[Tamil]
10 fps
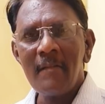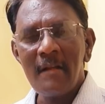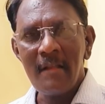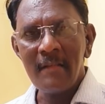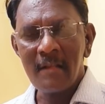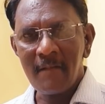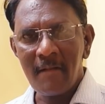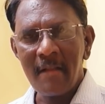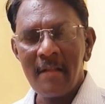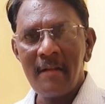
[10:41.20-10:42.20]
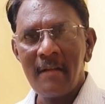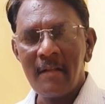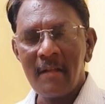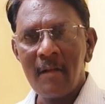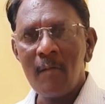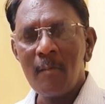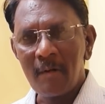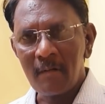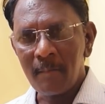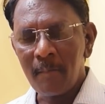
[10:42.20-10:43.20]
வந்து டீசலை வாங்கிக்கிட்டு இருக்கிறாங்க
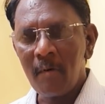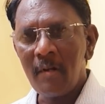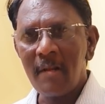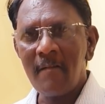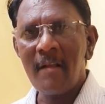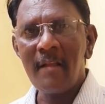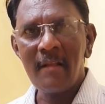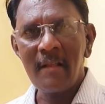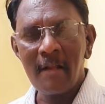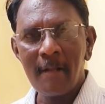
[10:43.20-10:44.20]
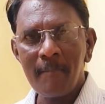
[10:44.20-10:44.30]
இன்னும் மற்ற பொருட்களை வாங்கியிருக்கிறாங்க